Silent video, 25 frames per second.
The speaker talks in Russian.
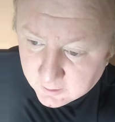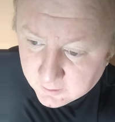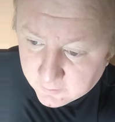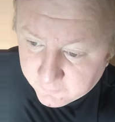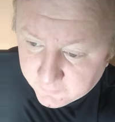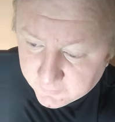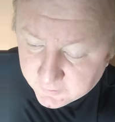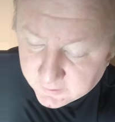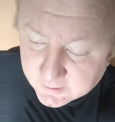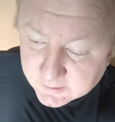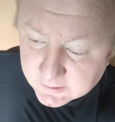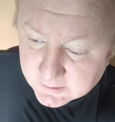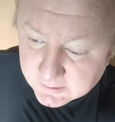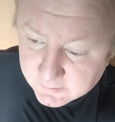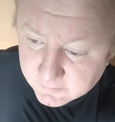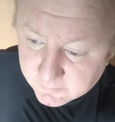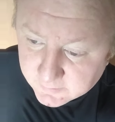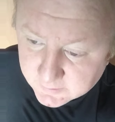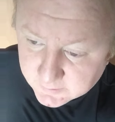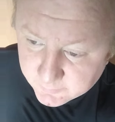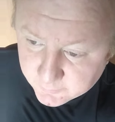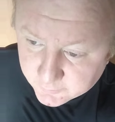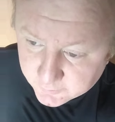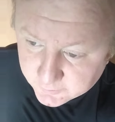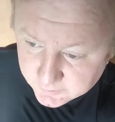финансовые
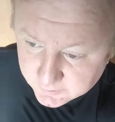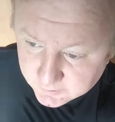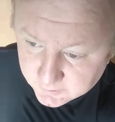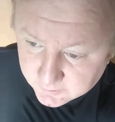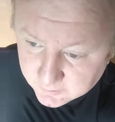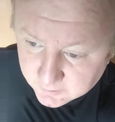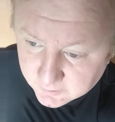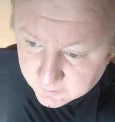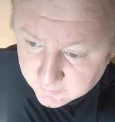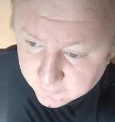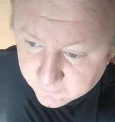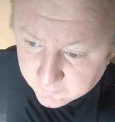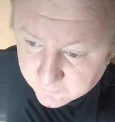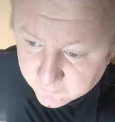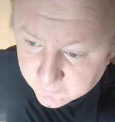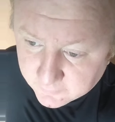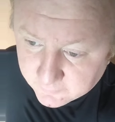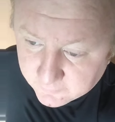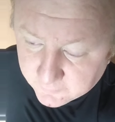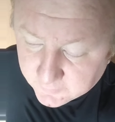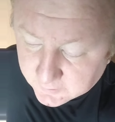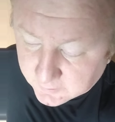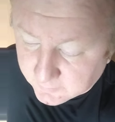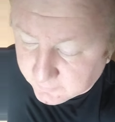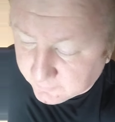возможности
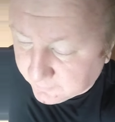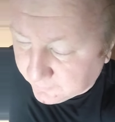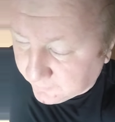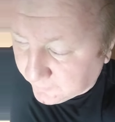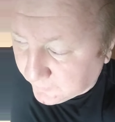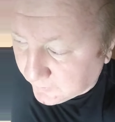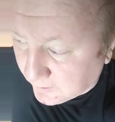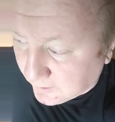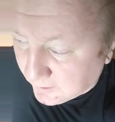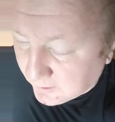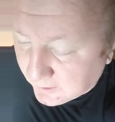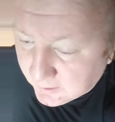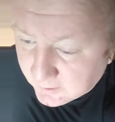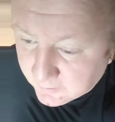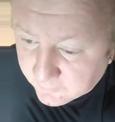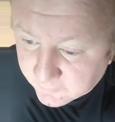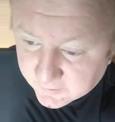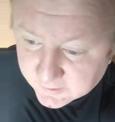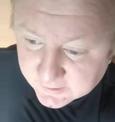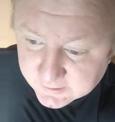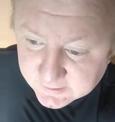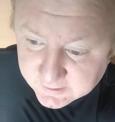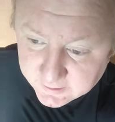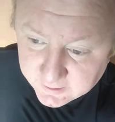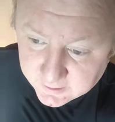в этом, в
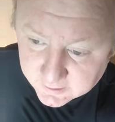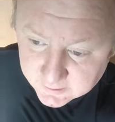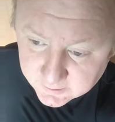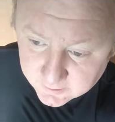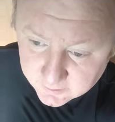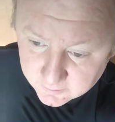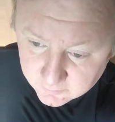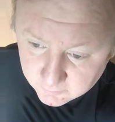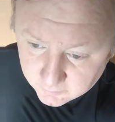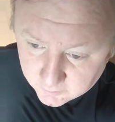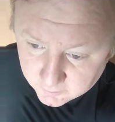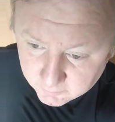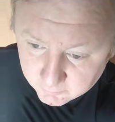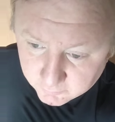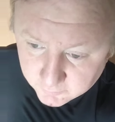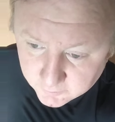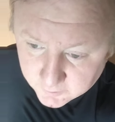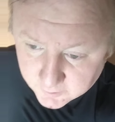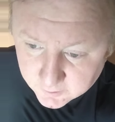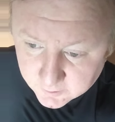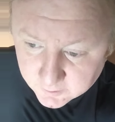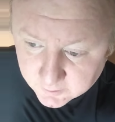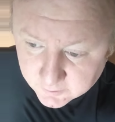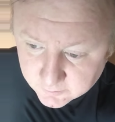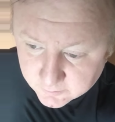Красноярске. Ну, а у них,
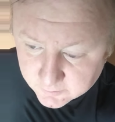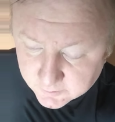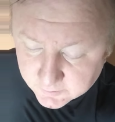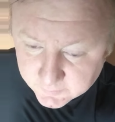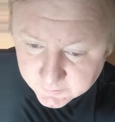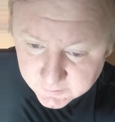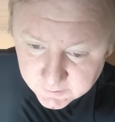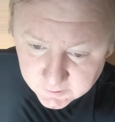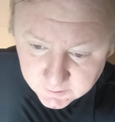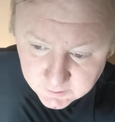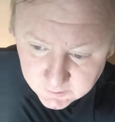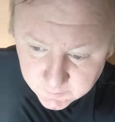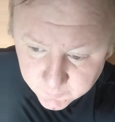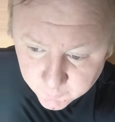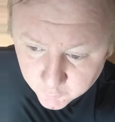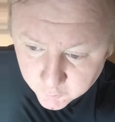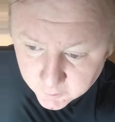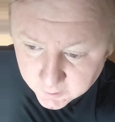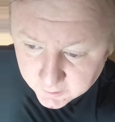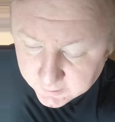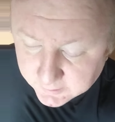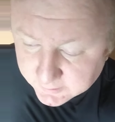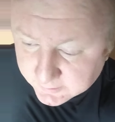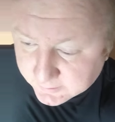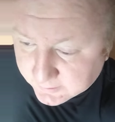что называется, они
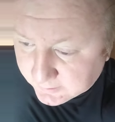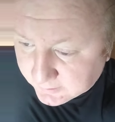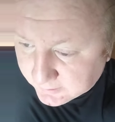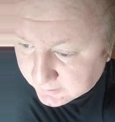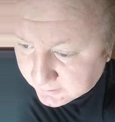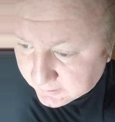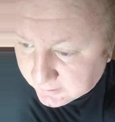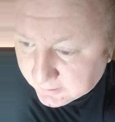испугались. И